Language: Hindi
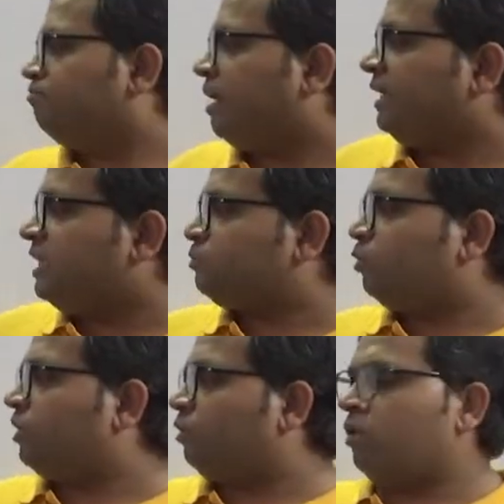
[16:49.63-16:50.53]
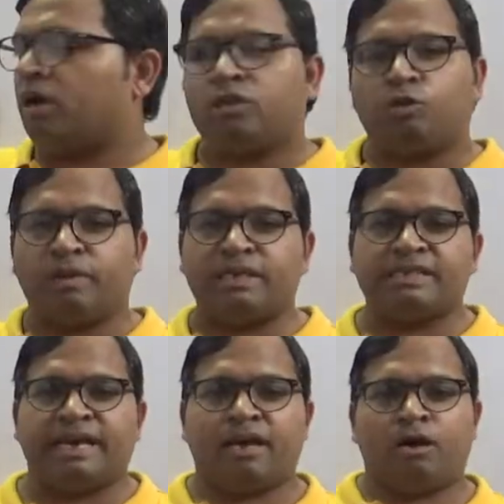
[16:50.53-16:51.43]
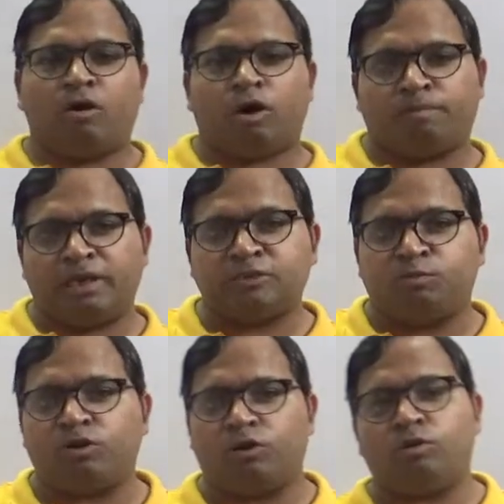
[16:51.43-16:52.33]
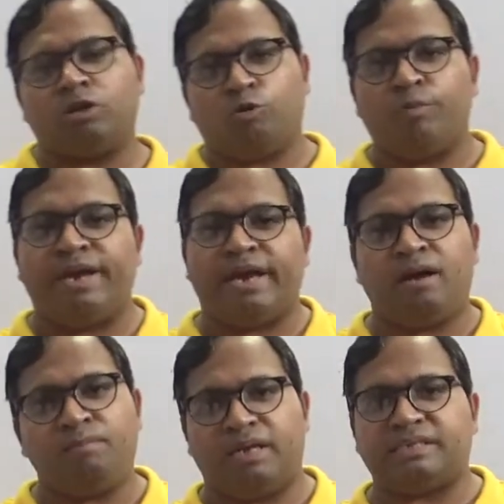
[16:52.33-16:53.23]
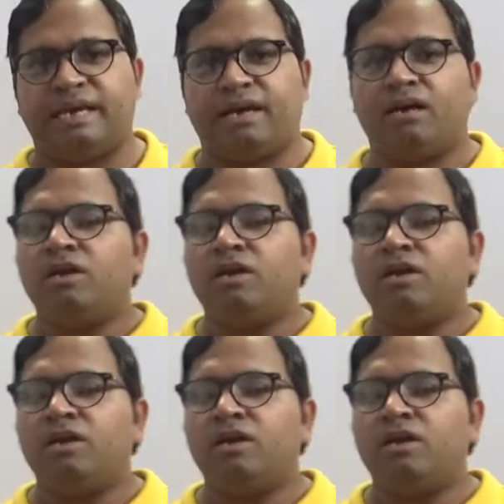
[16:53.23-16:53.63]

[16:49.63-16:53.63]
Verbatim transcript: माइनस फुट करूंगा तो प्लस आएगा और प्लस फुट करूंगा तो भी कहेगा प्लस आएगा